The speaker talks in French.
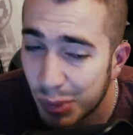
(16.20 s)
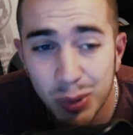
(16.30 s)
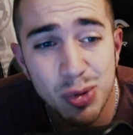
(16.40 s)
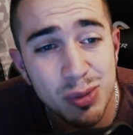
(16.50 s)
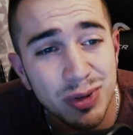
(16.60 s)

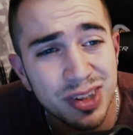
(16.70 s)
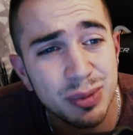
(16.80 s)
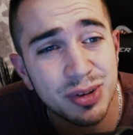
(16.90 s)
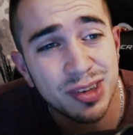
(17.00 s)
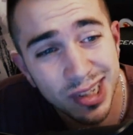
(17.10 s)
Par où commencer
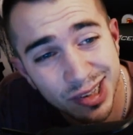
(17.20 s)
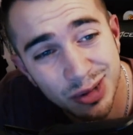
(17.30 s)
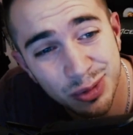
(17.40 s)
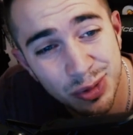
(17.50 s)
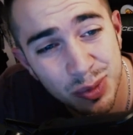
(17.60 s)
Parce que c'est vrai que c'est
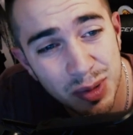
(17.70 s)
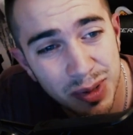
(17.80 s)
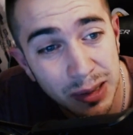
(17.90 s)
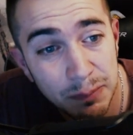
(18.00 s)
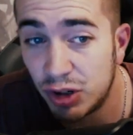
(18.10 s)
une vidéo
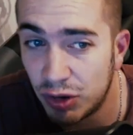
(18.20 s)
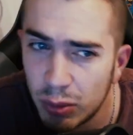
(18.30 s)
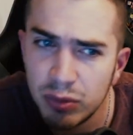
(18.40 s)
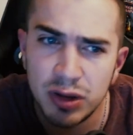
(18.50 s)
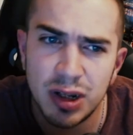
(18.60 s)
blabla. J'avais
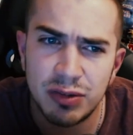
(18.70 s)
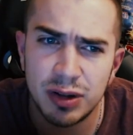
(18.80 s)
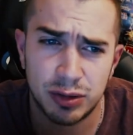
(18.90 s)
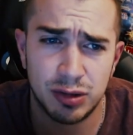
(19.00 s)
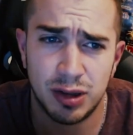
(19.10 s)
vraiment envie de la
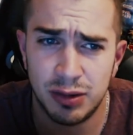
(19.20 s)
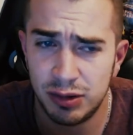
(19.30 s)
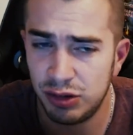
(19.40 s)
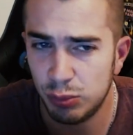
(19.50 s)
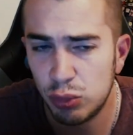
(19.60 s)
faire parce que
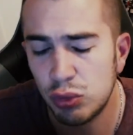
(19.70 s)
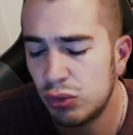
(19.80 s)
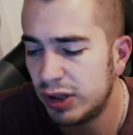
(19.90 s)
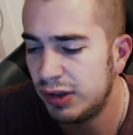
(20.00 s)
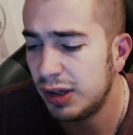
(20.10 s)
j'ai beaucoup de
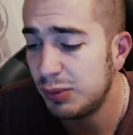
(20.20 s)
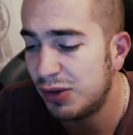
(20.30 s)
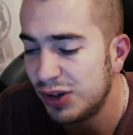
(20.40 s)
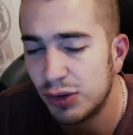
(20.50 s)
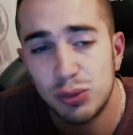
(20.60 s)
choses à dire, mais
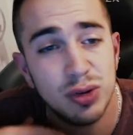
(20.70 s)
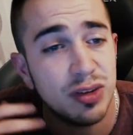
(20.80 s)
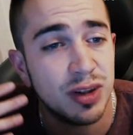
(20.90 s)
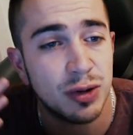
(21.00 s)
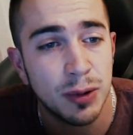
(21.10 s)
en fait, le souci c'est